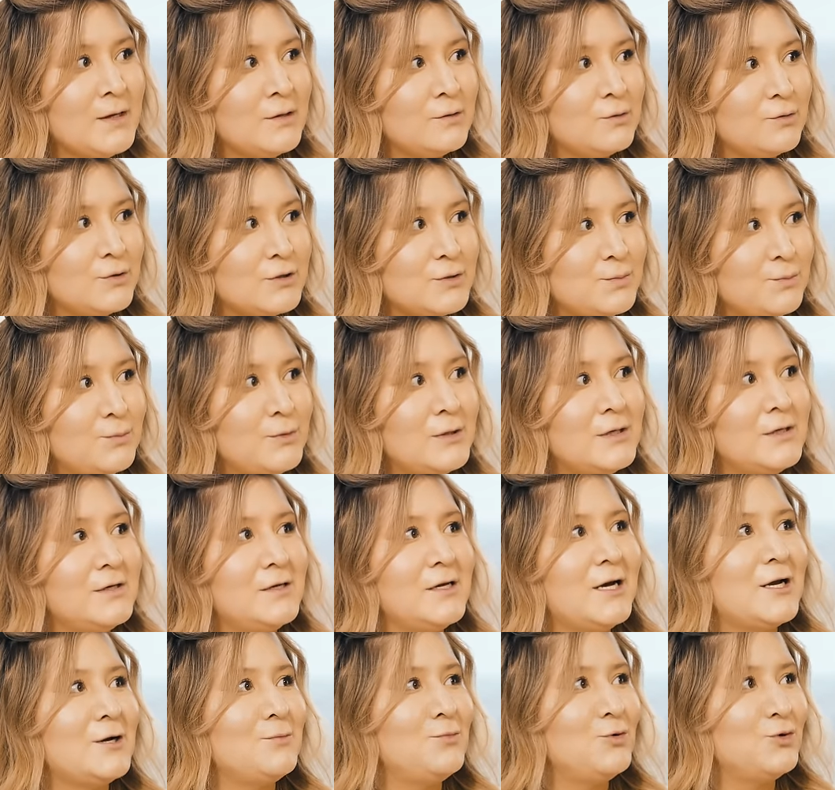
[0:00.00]
То есть мы,
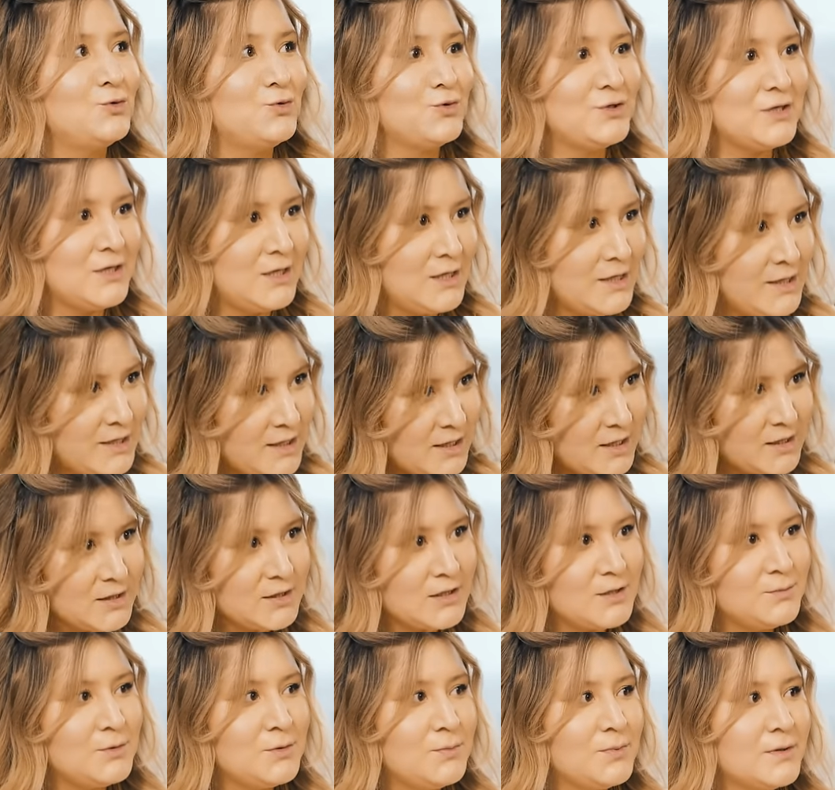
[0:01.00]
я работаю с
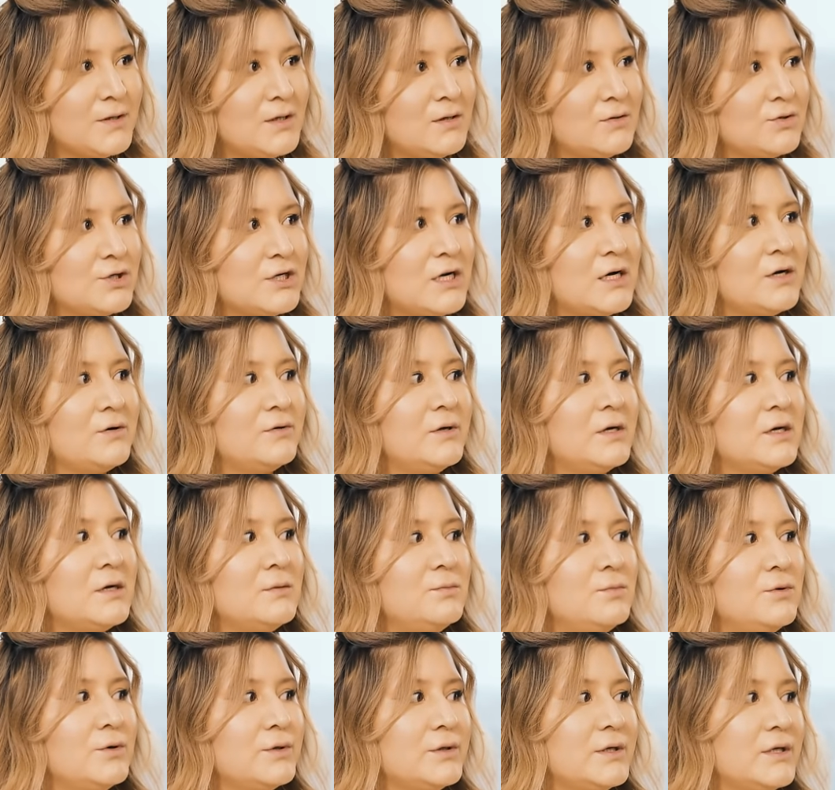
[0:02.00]
клиентами, продолжаю да,
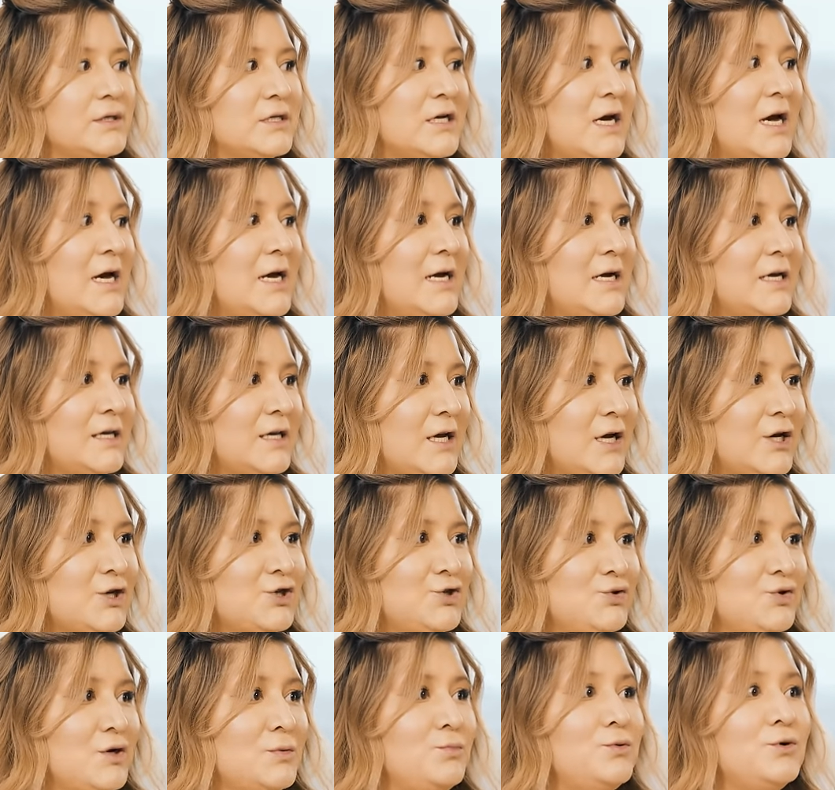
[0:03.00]
работать. Я
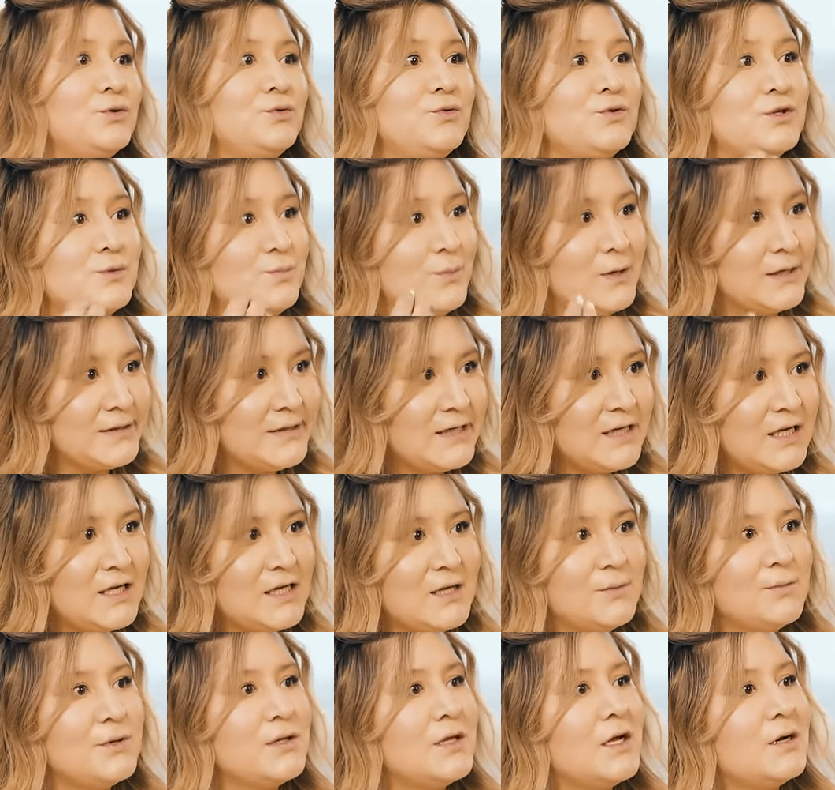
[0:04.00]
еще работаю с
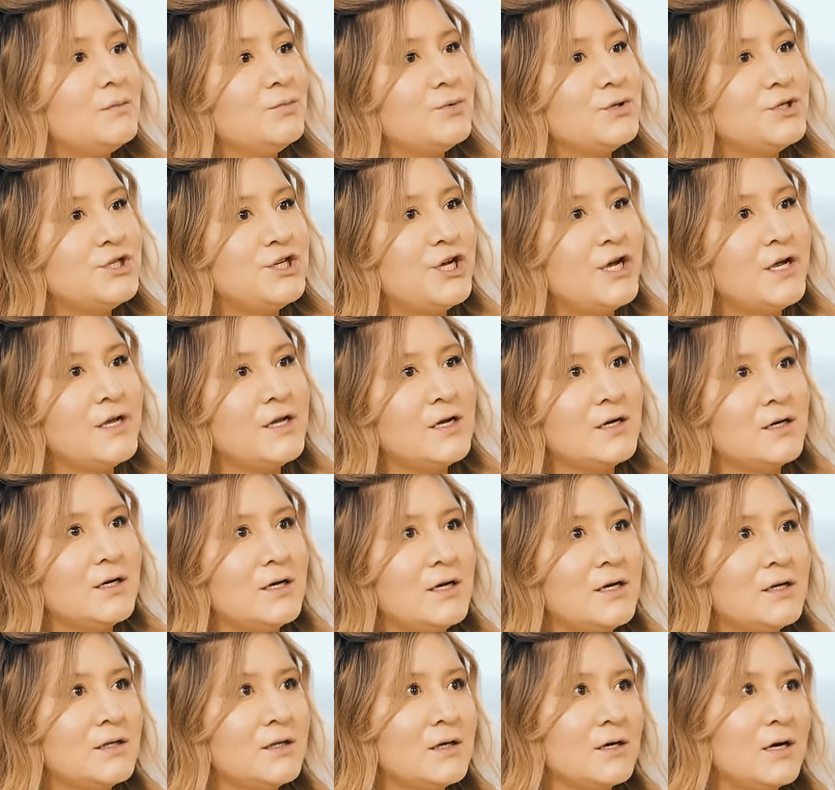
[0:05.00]
моделями на обучениях.
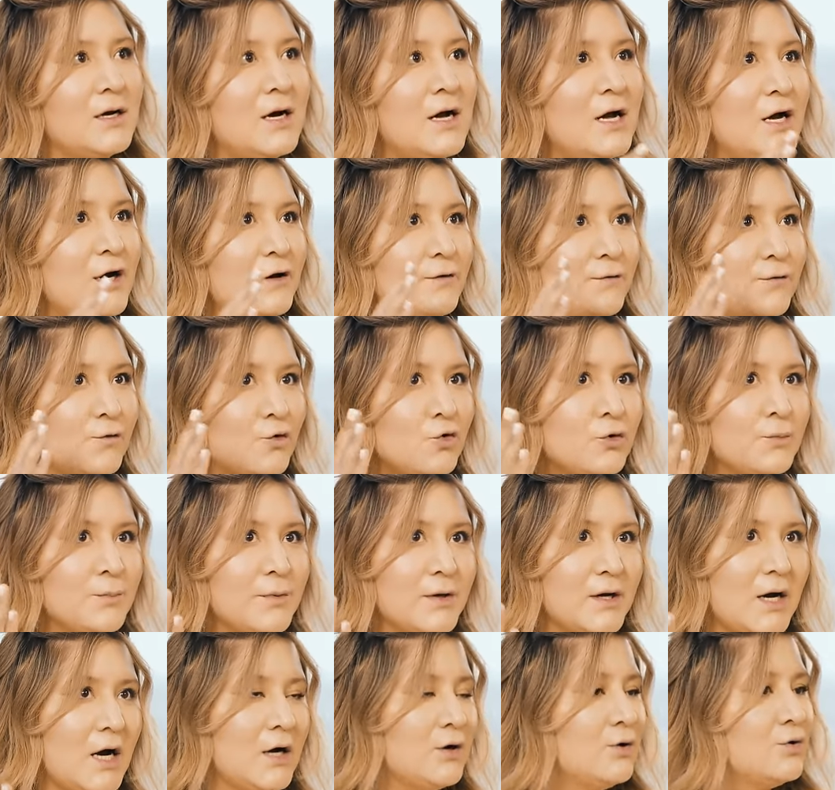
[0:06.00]
И это в
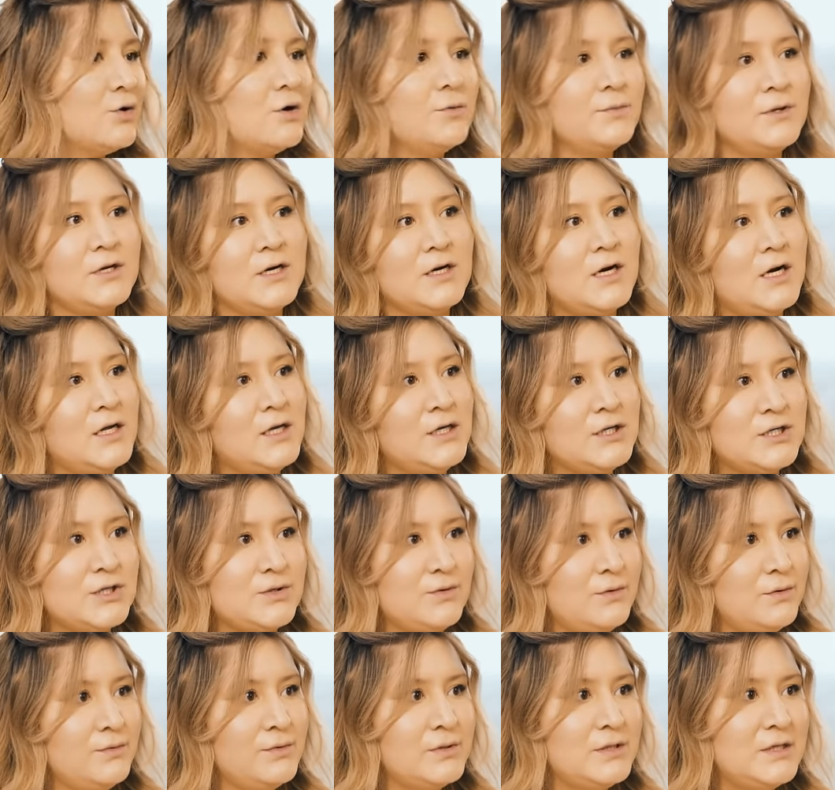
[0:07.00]
купе огромное
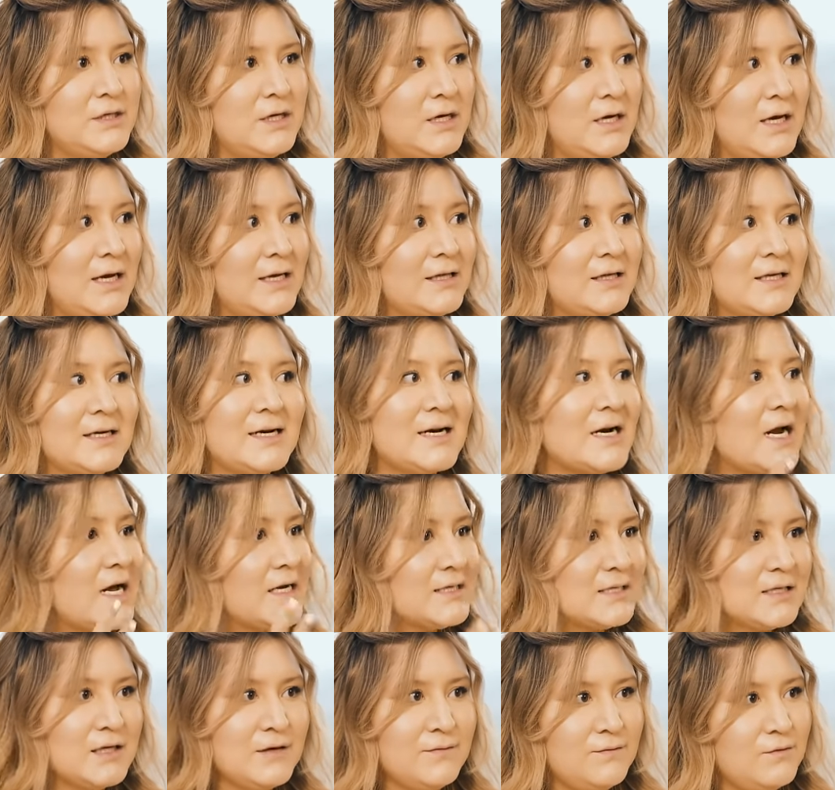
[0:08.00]
количество людей. Это
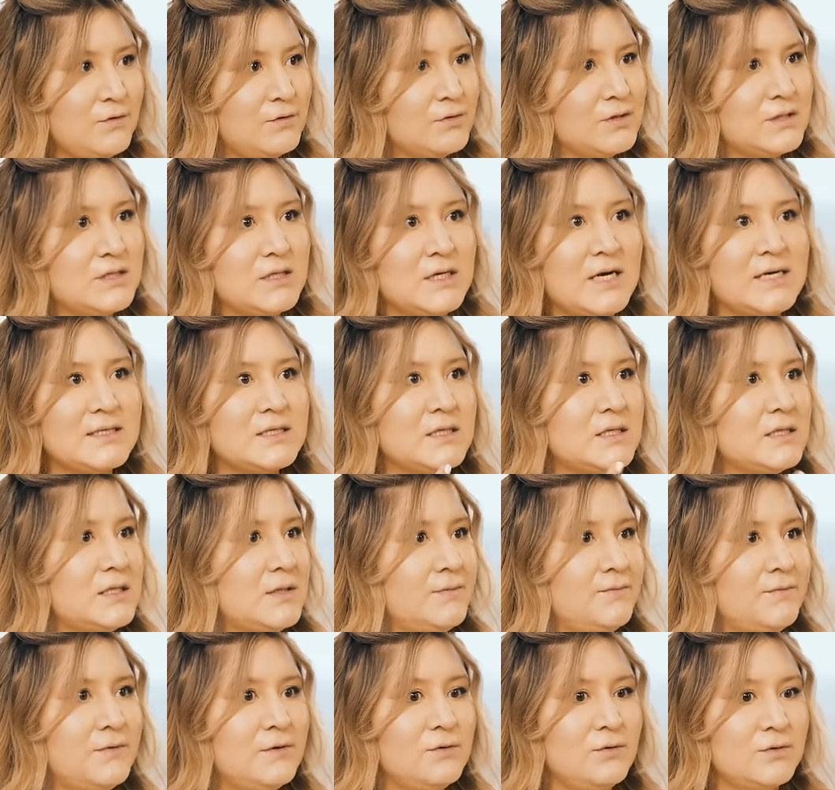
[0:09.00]
разные волосы, разный
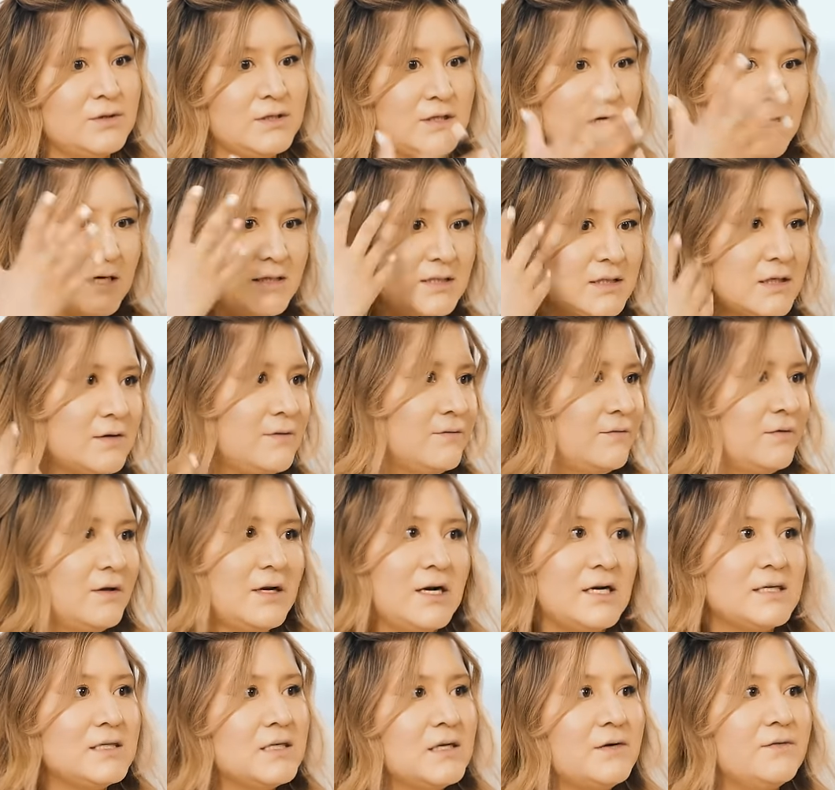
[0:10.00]
тип волос, разные,
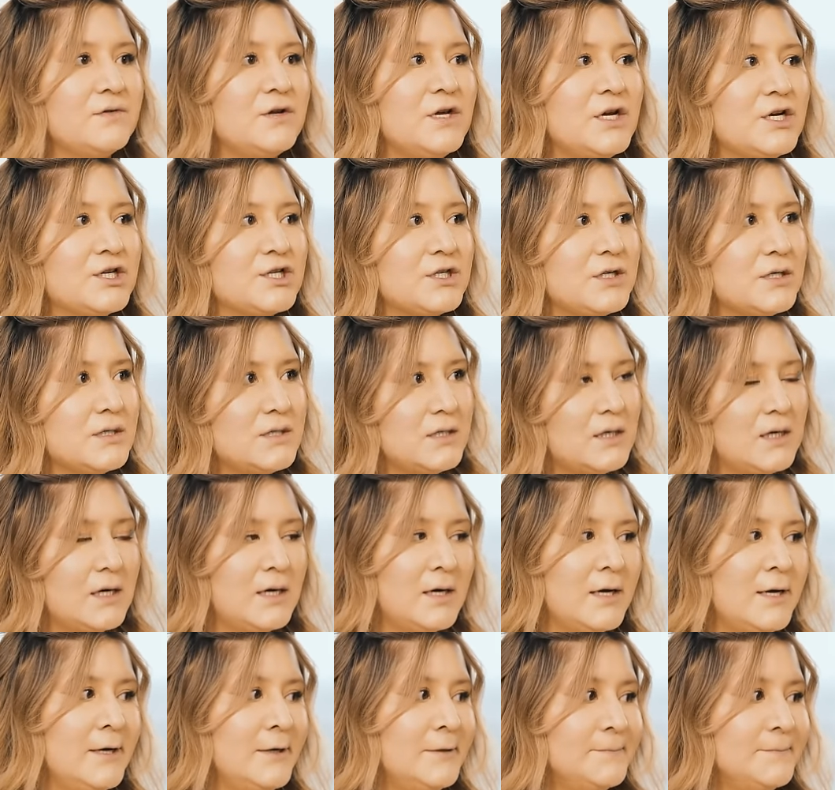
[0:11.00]
разная внешность. Да?